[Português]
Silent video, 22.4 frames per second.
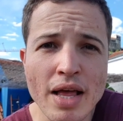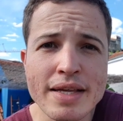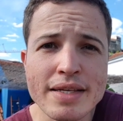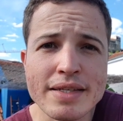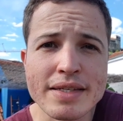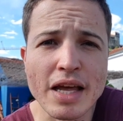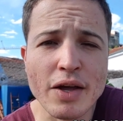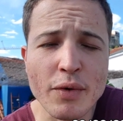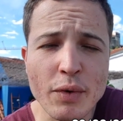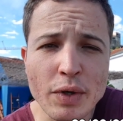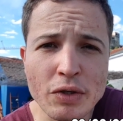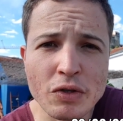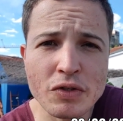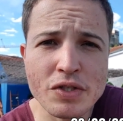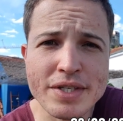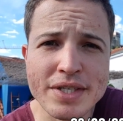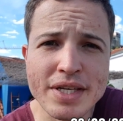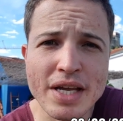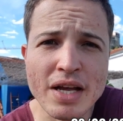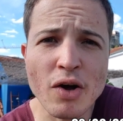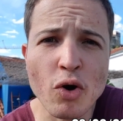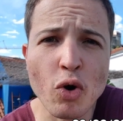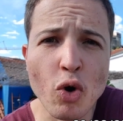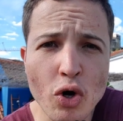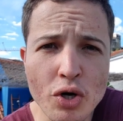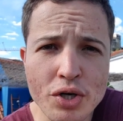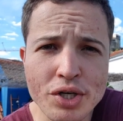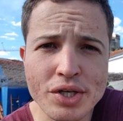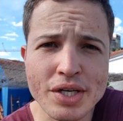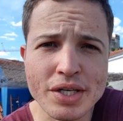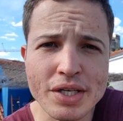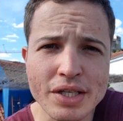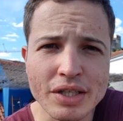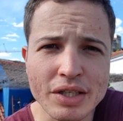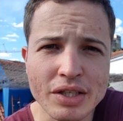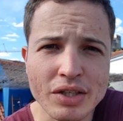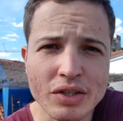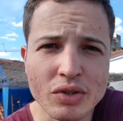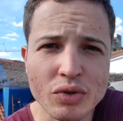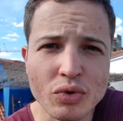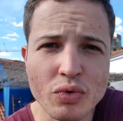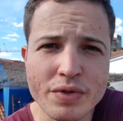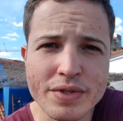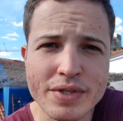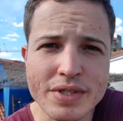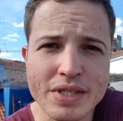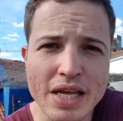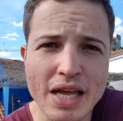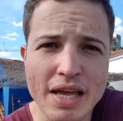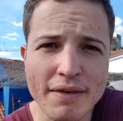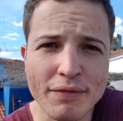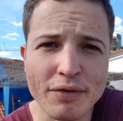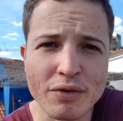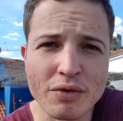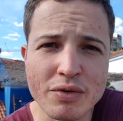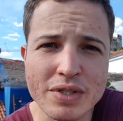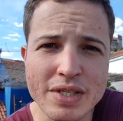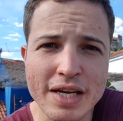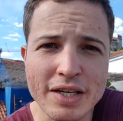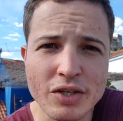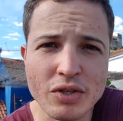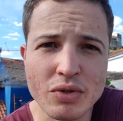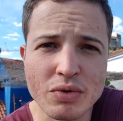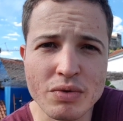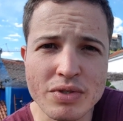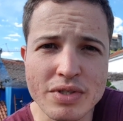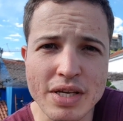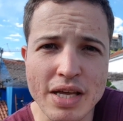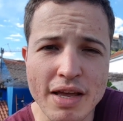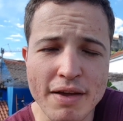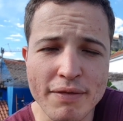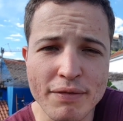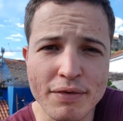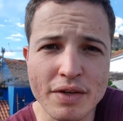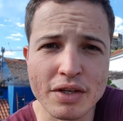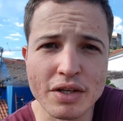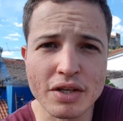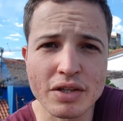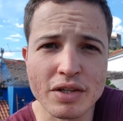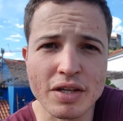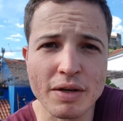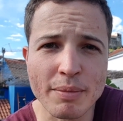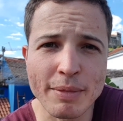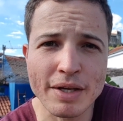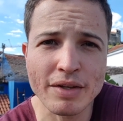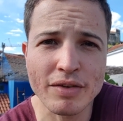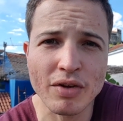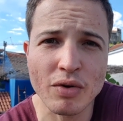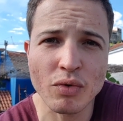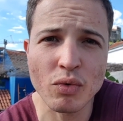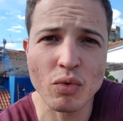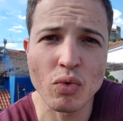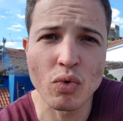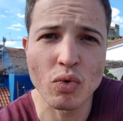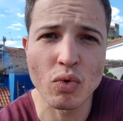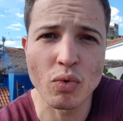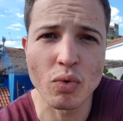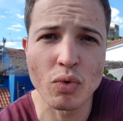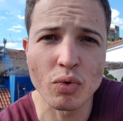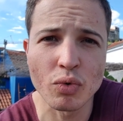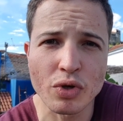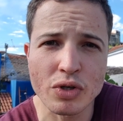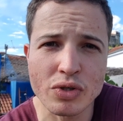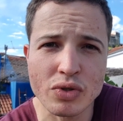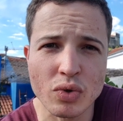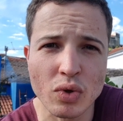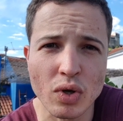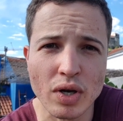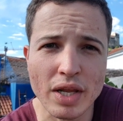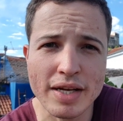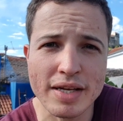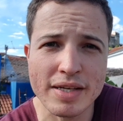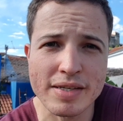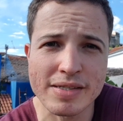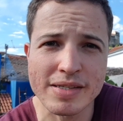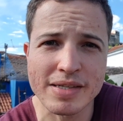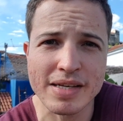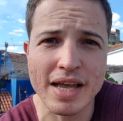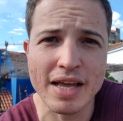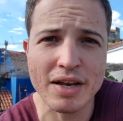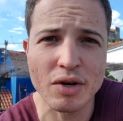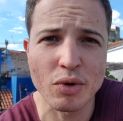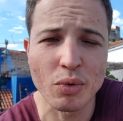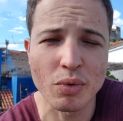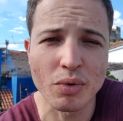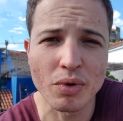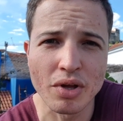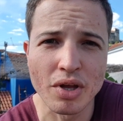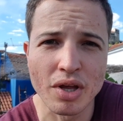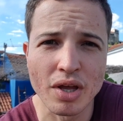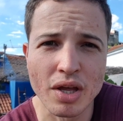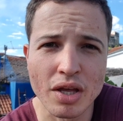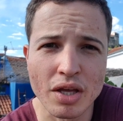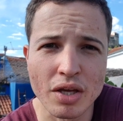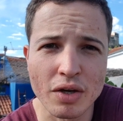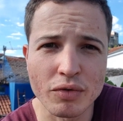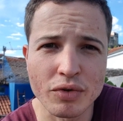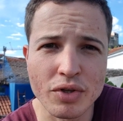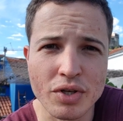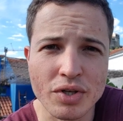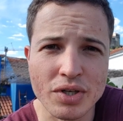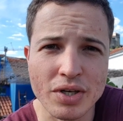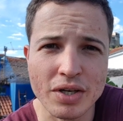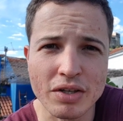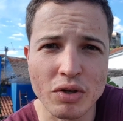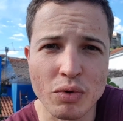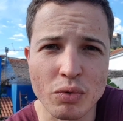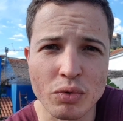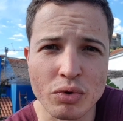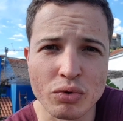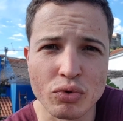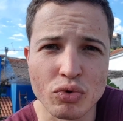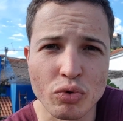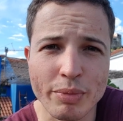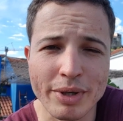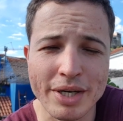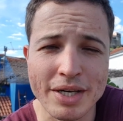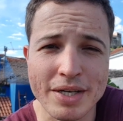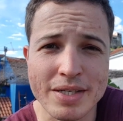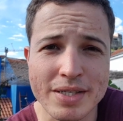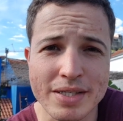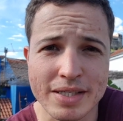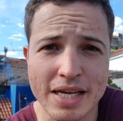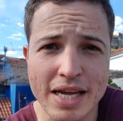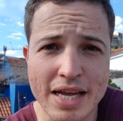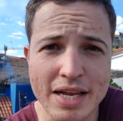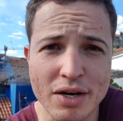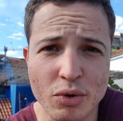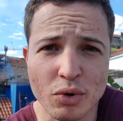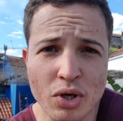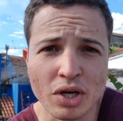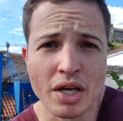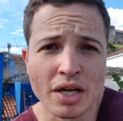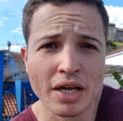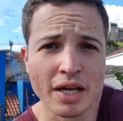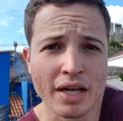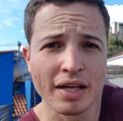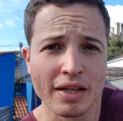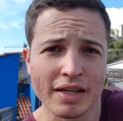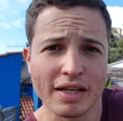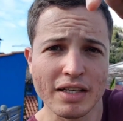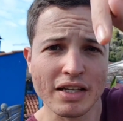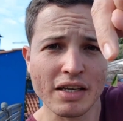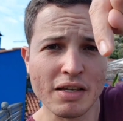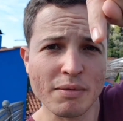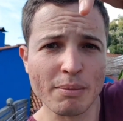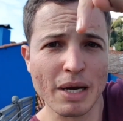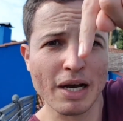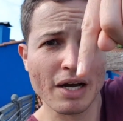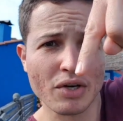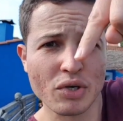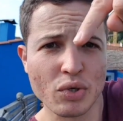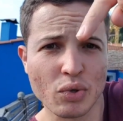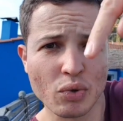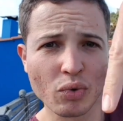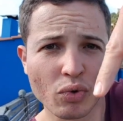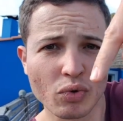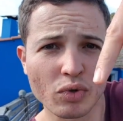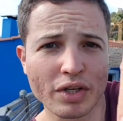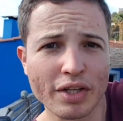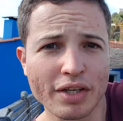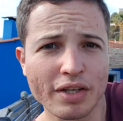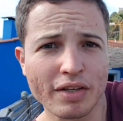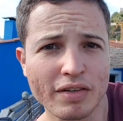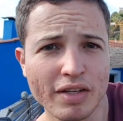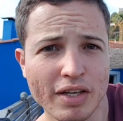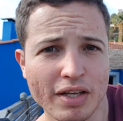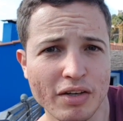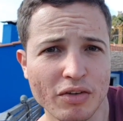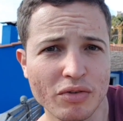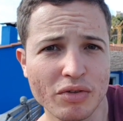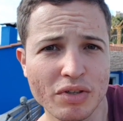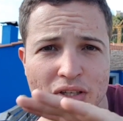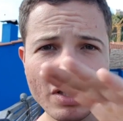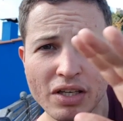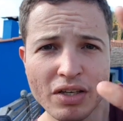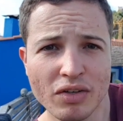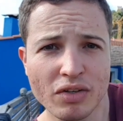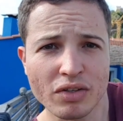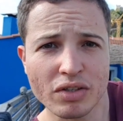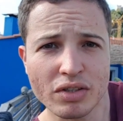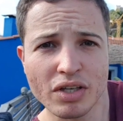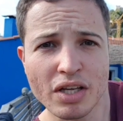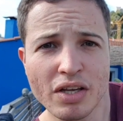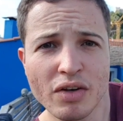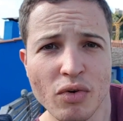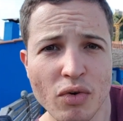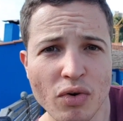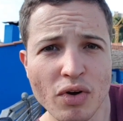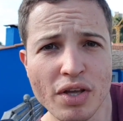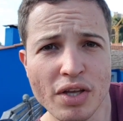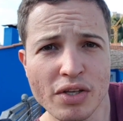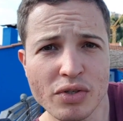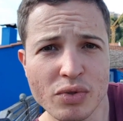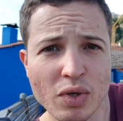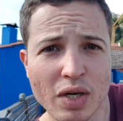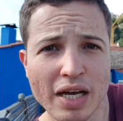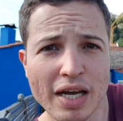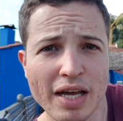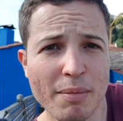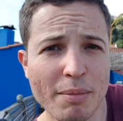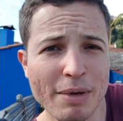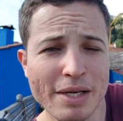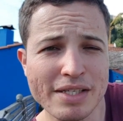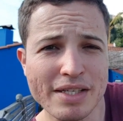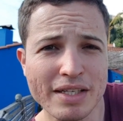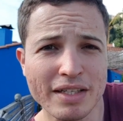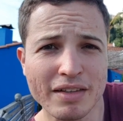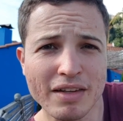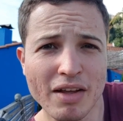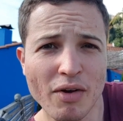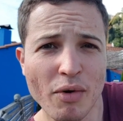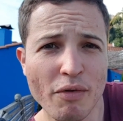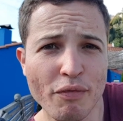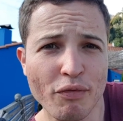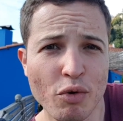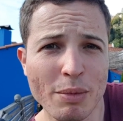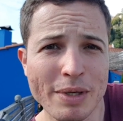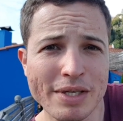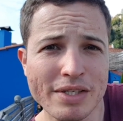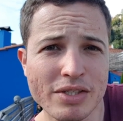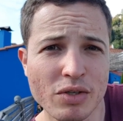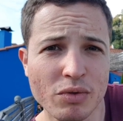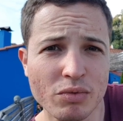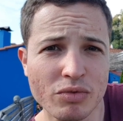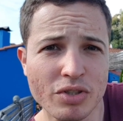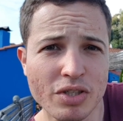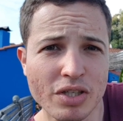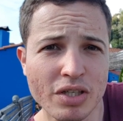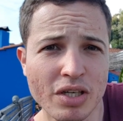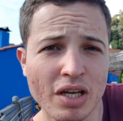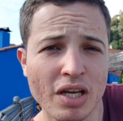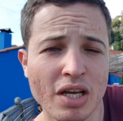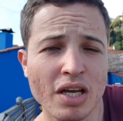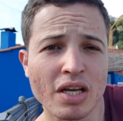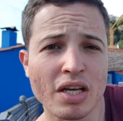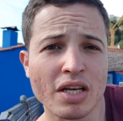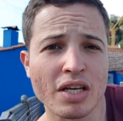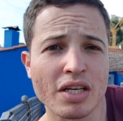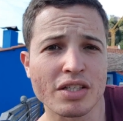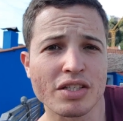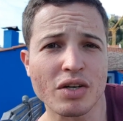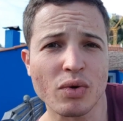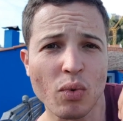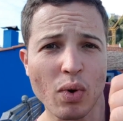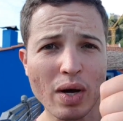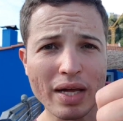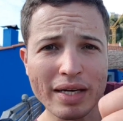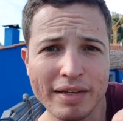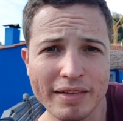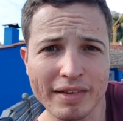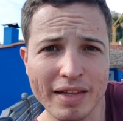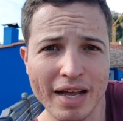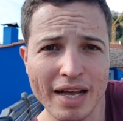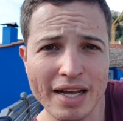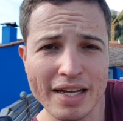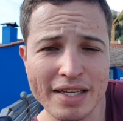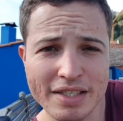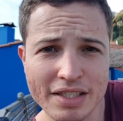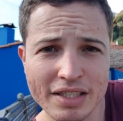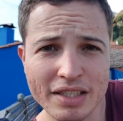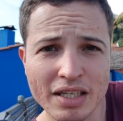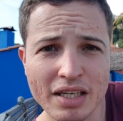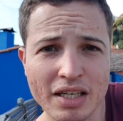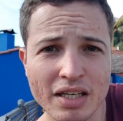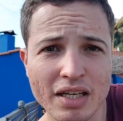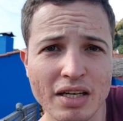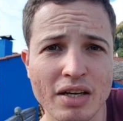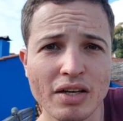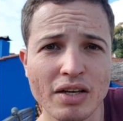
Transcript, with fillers: Saiu a notícia hoje no CEF, no site do CEF, e também tem o nosso colega Célio eu vou deixar aqui o youtuber Célio, tá aqui embaixo o link dele. Eu nem, nem conheço o cara, mas ele dá uma informação de, de qualidade,